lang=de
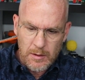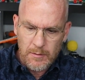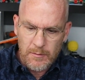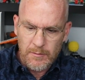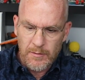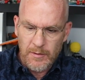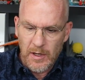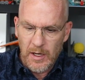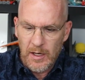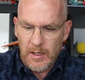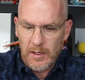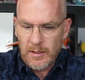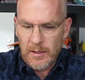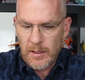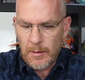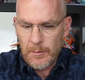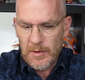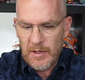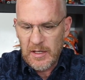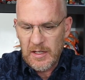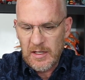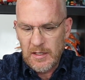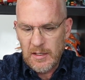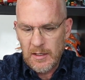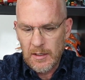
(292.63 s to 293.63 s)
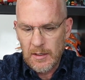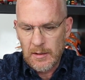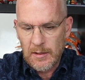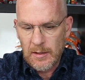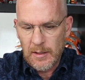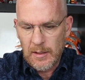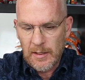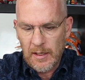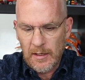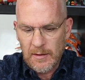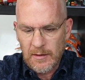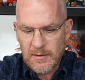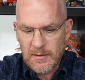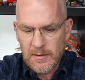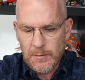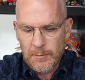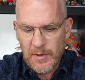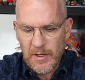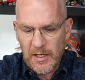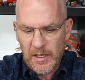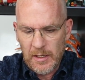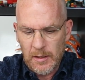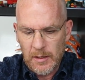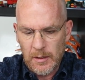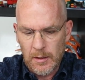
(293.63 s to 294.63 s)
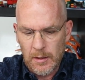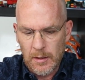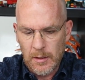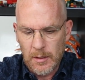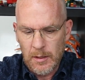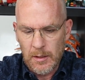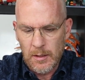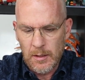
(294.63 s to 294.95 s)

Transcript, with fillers: weil nämlich hier eine ganze Menge